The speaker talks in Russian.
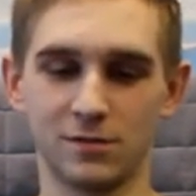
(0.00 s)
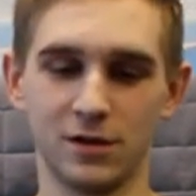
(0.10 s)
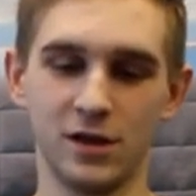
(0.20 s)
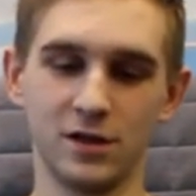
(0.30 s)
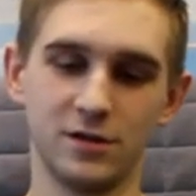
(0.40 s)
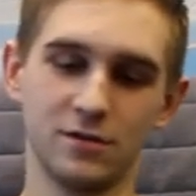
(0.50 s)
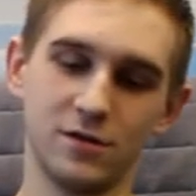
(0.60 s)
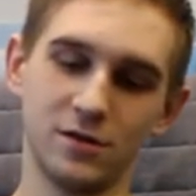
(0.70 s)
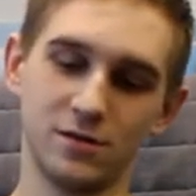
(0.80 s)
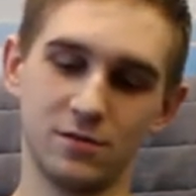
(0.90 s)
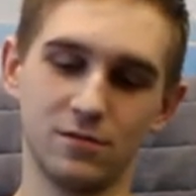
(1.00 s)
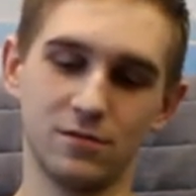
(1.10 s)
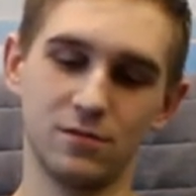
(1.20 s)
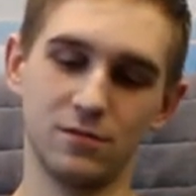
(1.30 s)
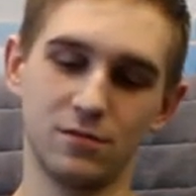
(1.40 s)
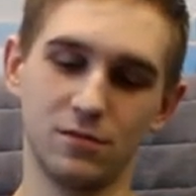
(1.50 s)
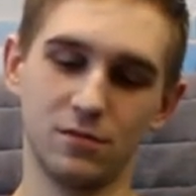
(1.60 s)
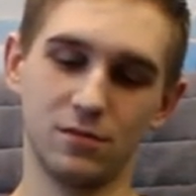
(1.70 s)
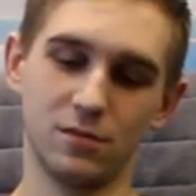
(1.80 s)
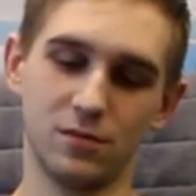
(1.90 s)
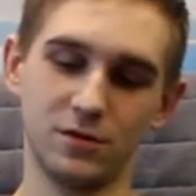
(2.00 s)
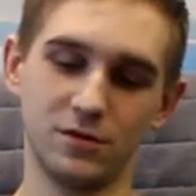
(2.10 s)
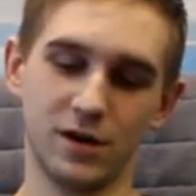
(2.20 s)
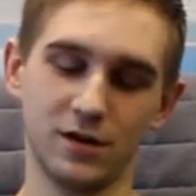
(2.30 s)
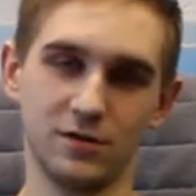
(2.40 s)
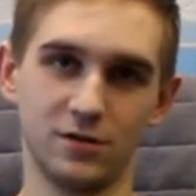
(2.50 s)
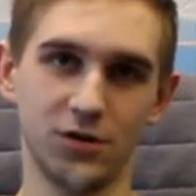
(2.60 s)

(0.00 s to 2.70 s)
Смотрите, вы одеваете,